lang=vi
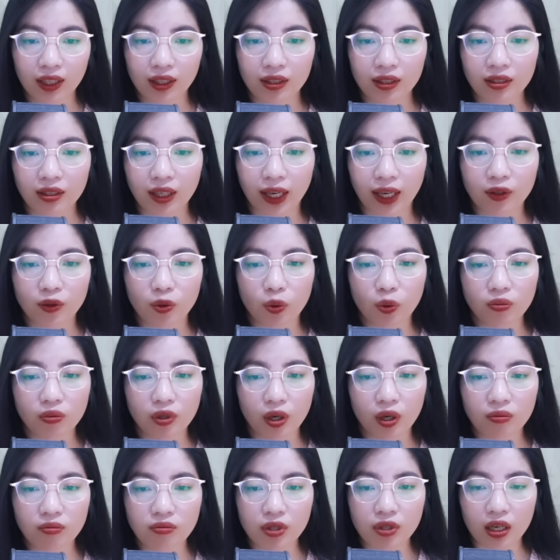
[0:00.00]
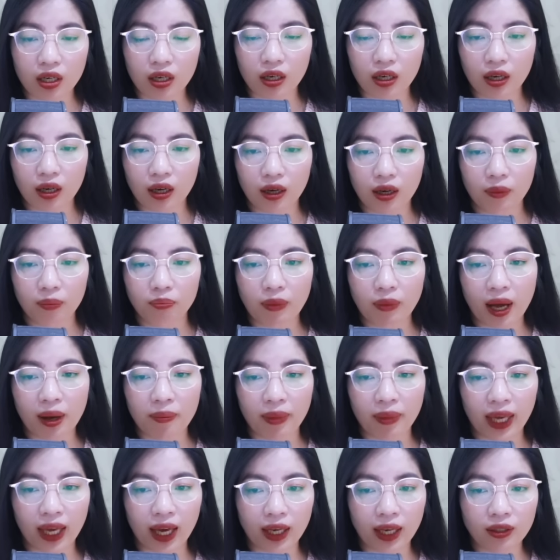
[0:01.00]
Nhưng anh cũng không ngờ ba
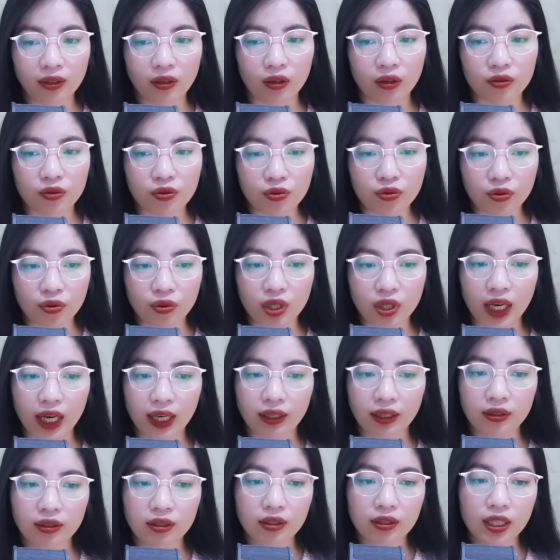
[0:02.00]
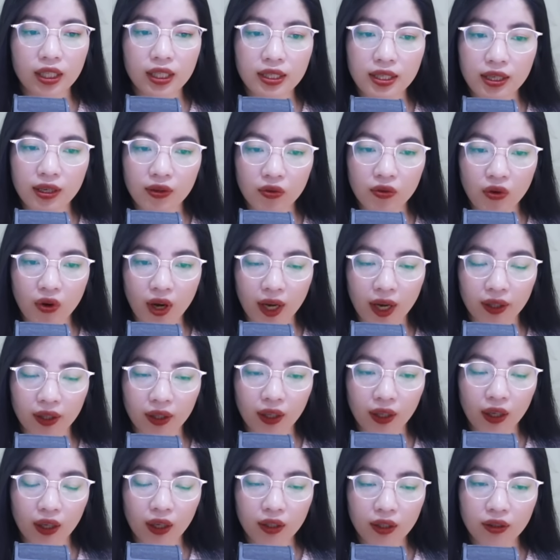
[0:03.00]
mẹ anh còn xúi anh cứ đi ra ngoài
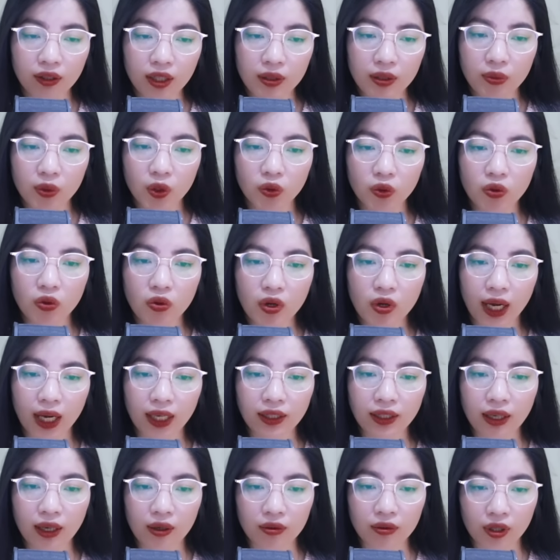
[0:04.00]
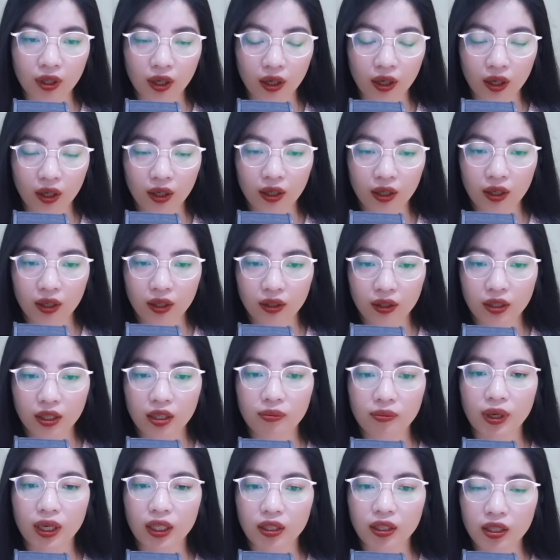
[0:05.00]
tìm một cô gái nào đó
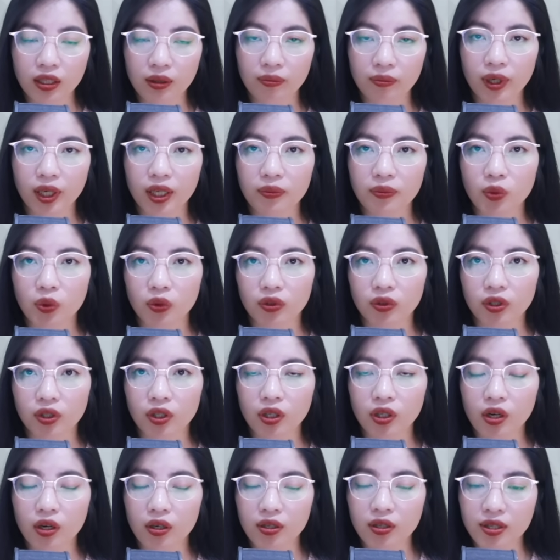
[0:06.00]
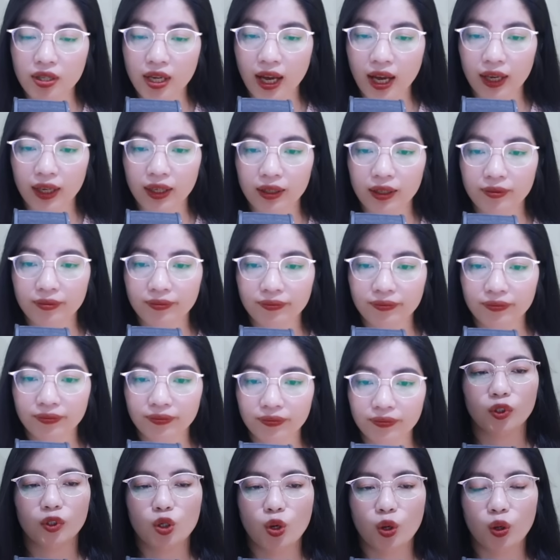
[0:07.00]
để mà kiếm lấy một đứa con trai.
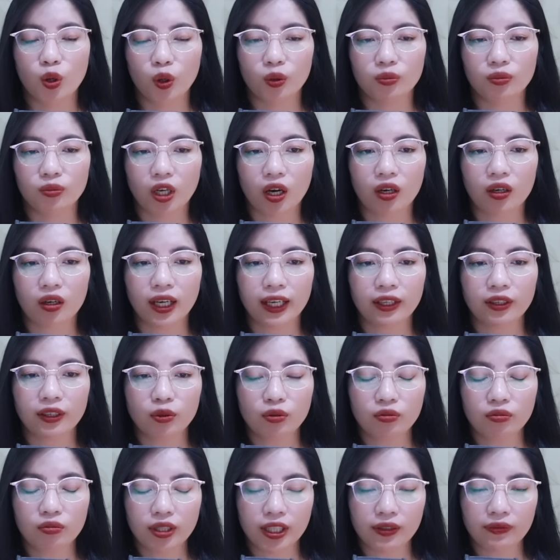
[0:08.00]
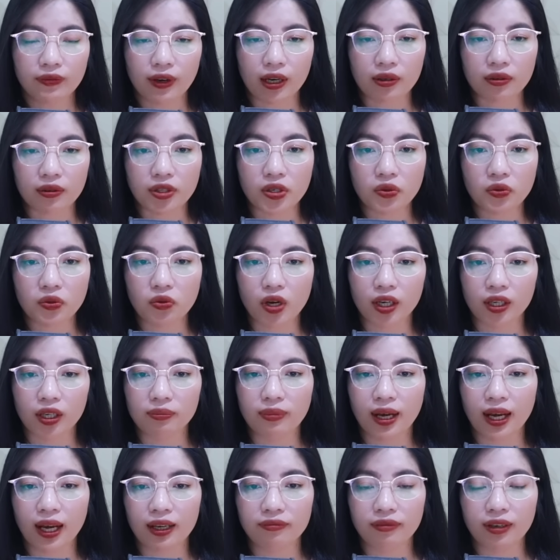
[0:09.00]
Hôm đó anh cũng đi vào trong
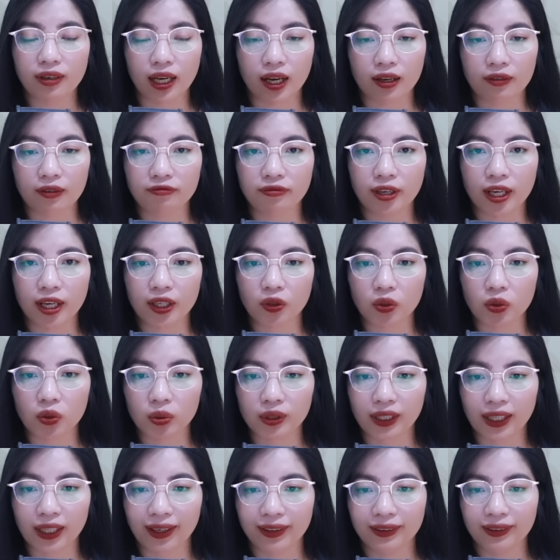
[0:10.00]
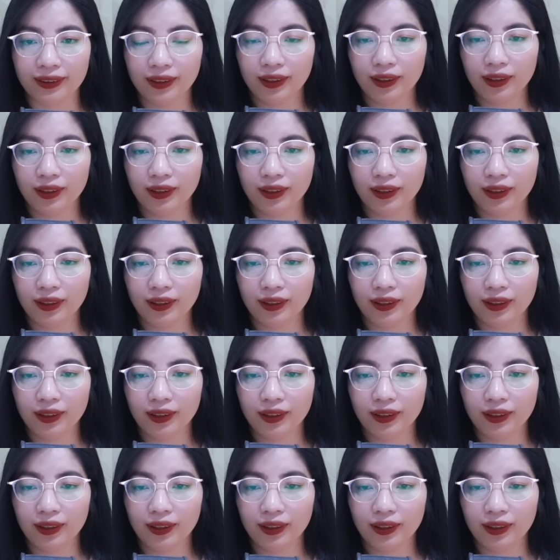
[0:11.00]
quán bar và gặp phải cô ta.